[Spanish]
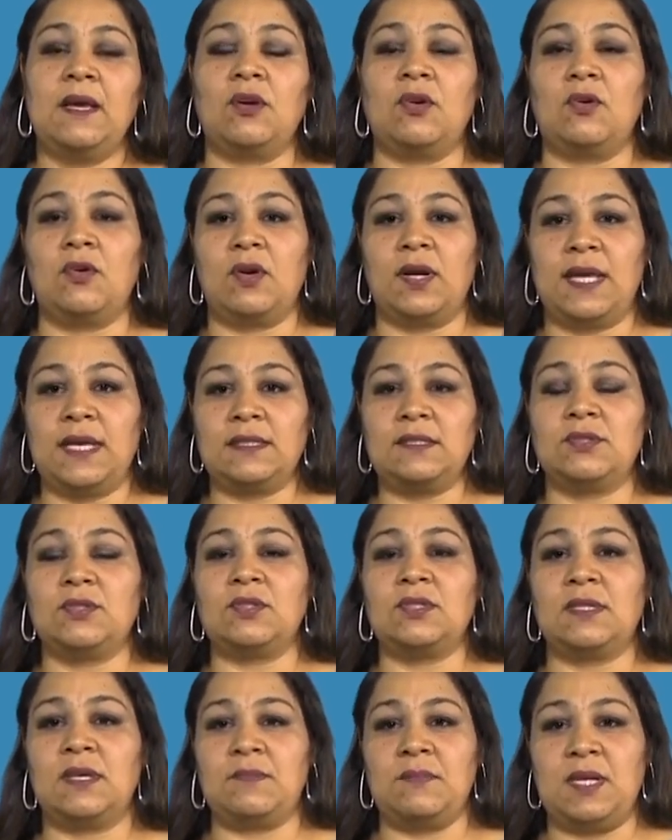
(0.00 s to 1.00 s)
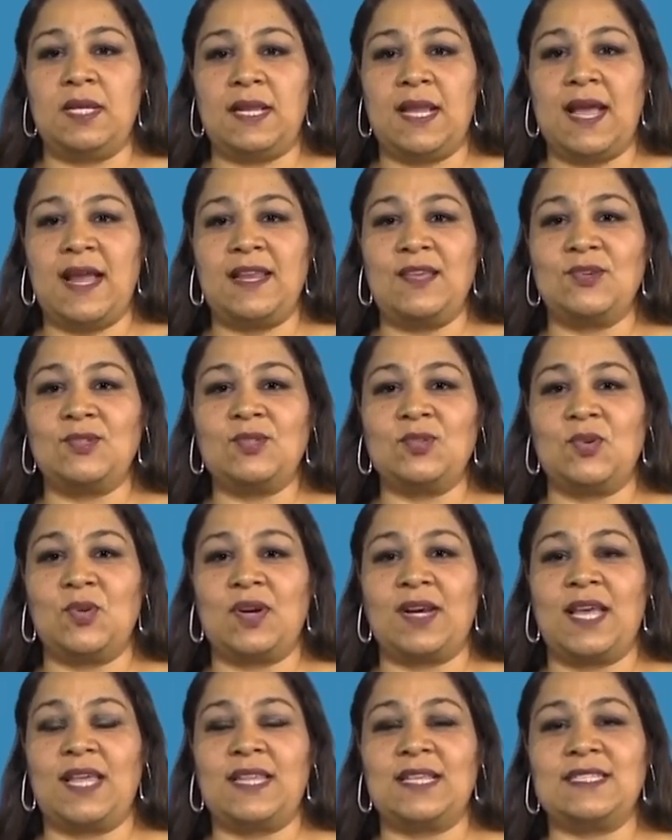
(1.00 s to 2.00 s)
congresos, seminarios,
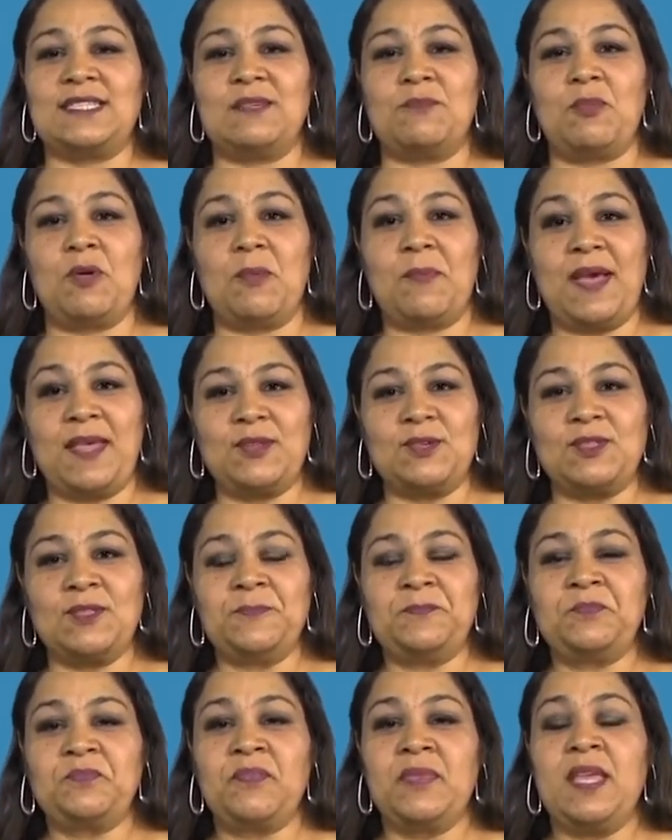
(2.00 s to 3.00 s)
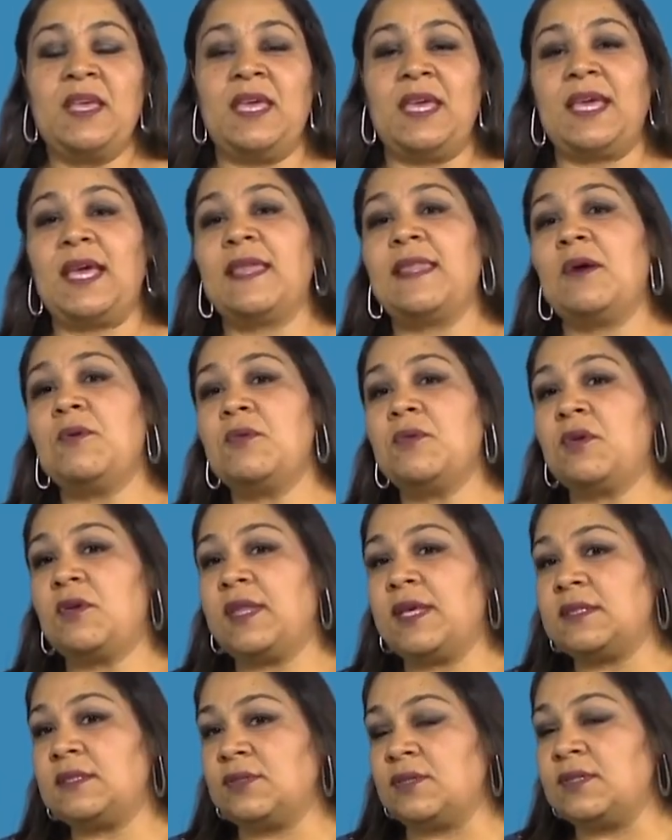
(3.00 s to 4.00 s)
jornadas, diplomados. Y cada uno
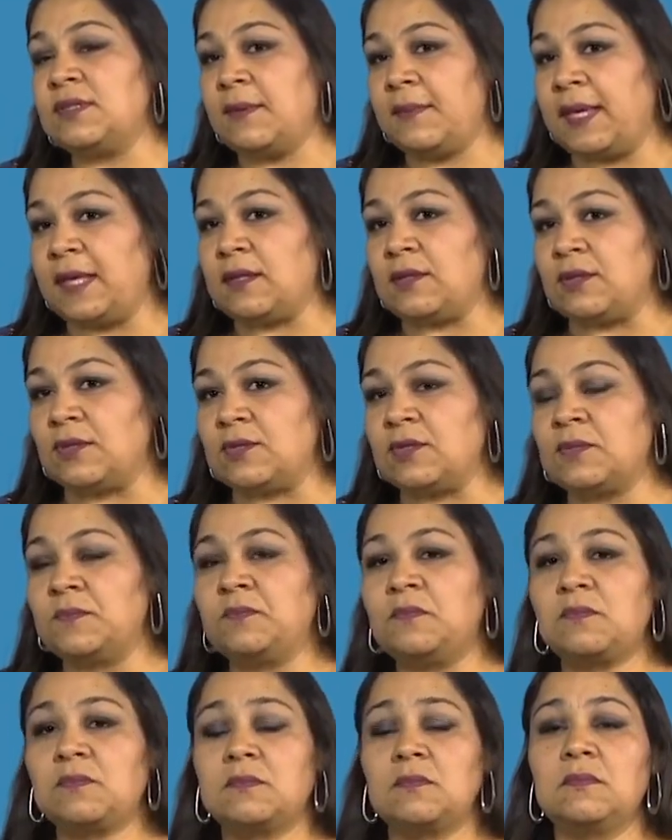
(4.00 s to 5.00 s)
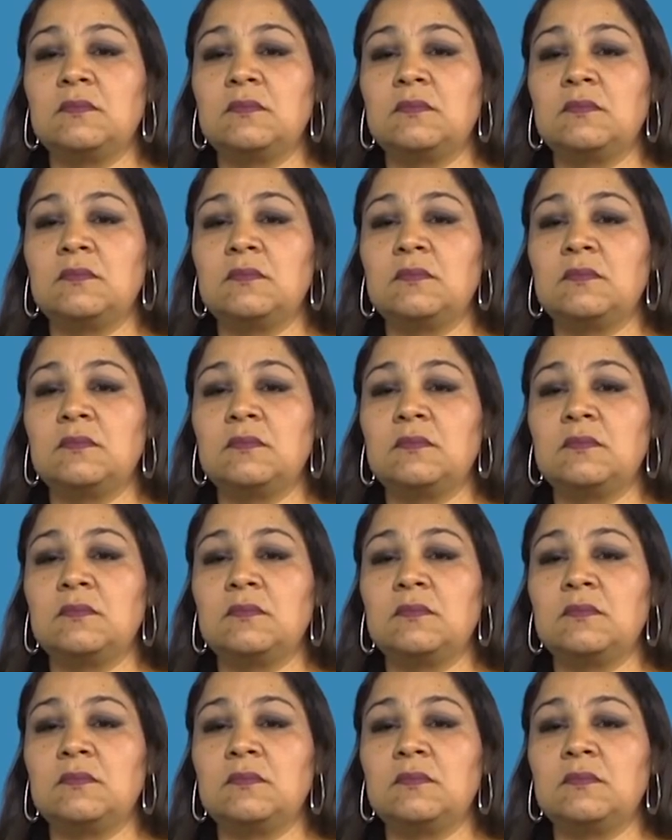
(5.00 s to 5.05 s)
de estos eventos